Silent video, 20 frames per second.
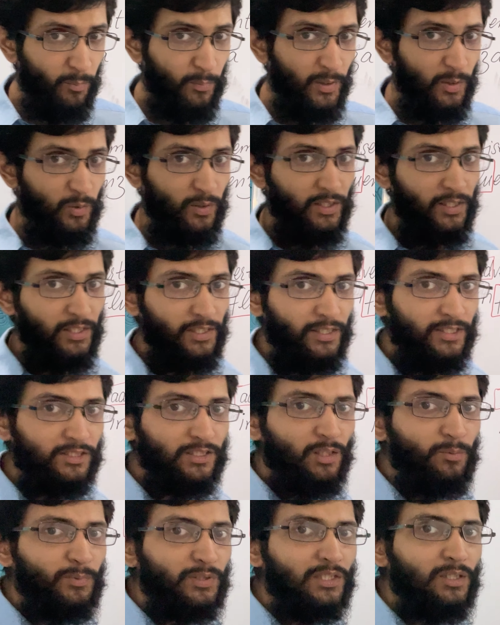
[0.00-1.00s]
में हो रही है
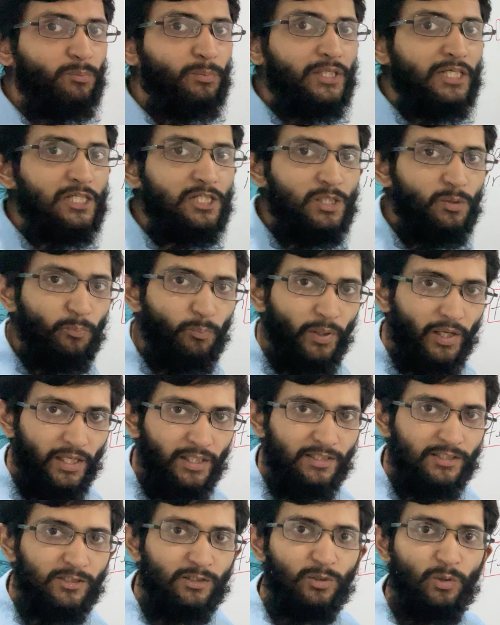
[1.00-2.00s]
इसका मतलब इट
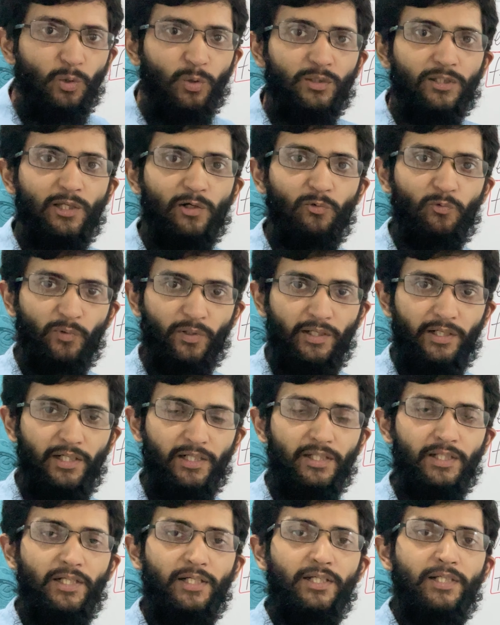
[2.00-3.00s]
डिपेंड्स ऑन द
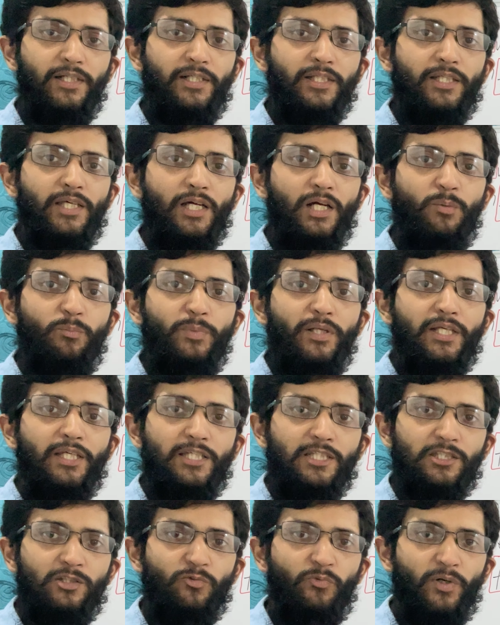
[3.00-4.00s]
वर्ड कि हमने
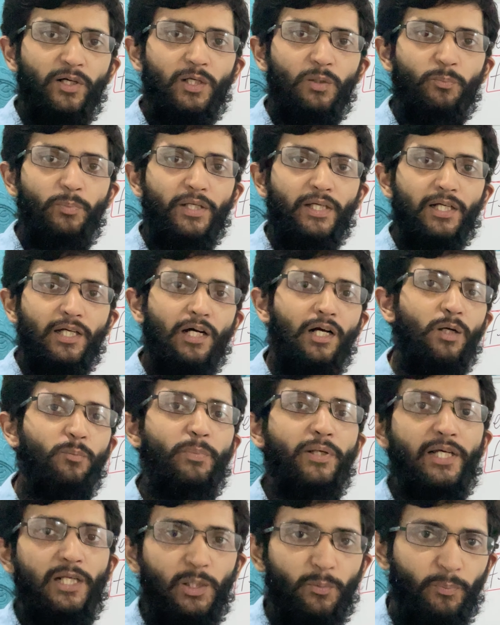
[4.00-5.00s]
किस वर्ड पे कहाँ
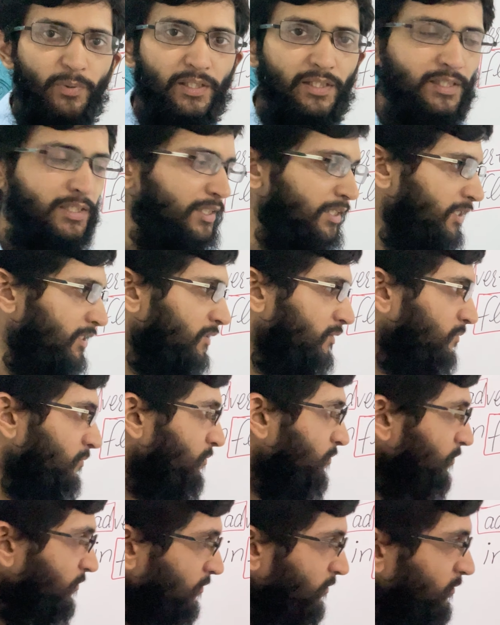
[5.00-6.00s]
पे क्लिपिंग किया है
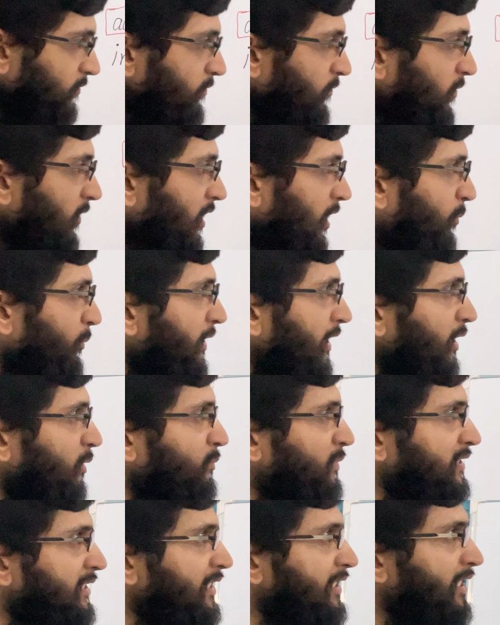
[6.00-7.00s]
अभी एक
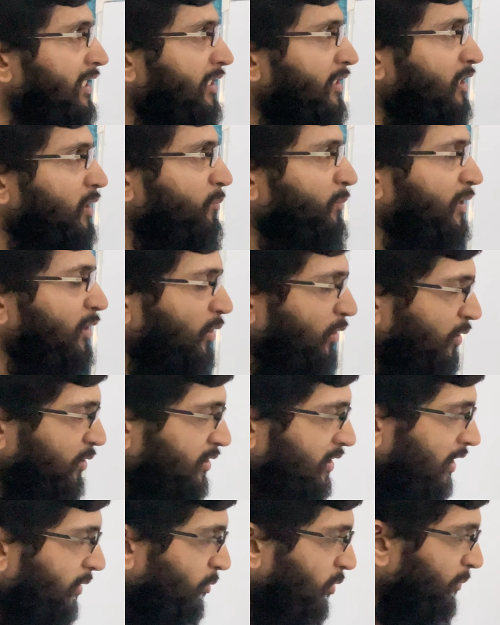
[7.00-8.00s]
मज़ीद एक
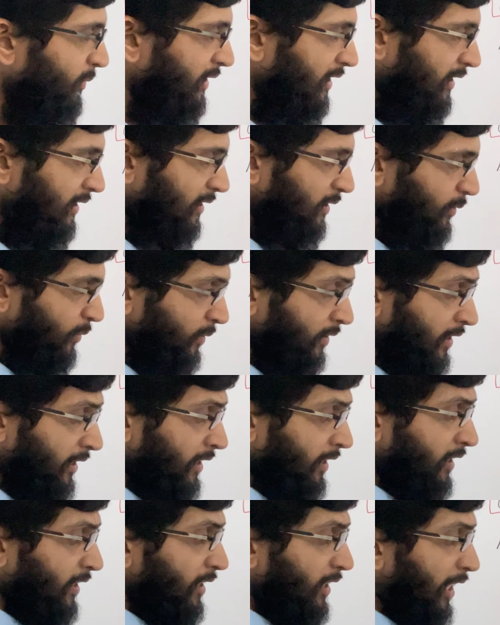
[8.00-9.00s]
टर्मिनोलॉजी आपको बताता हूँ
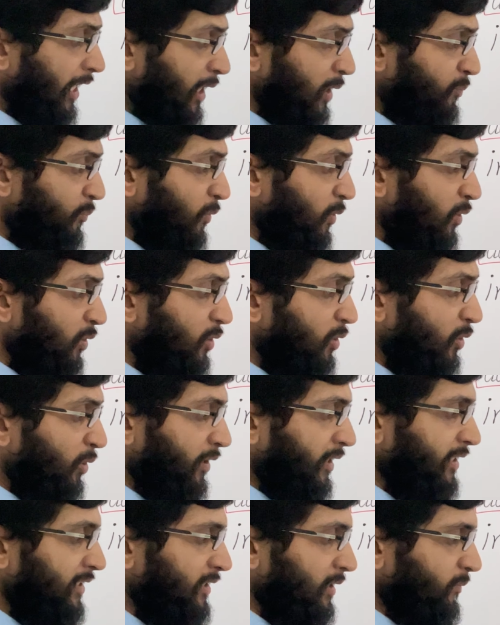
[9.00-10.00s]

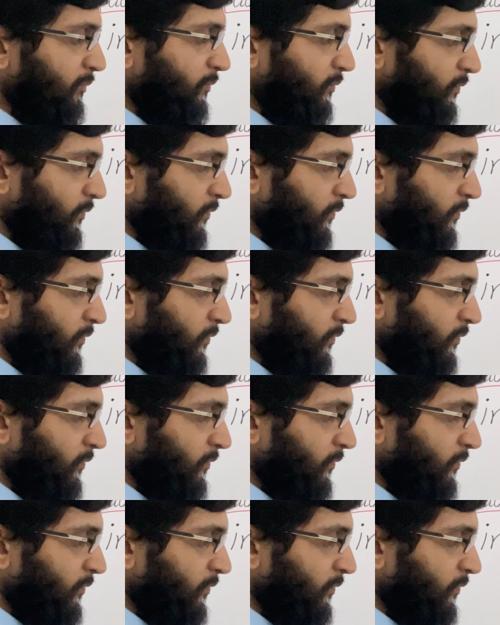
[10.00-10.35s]
हाइपोखोरिज़म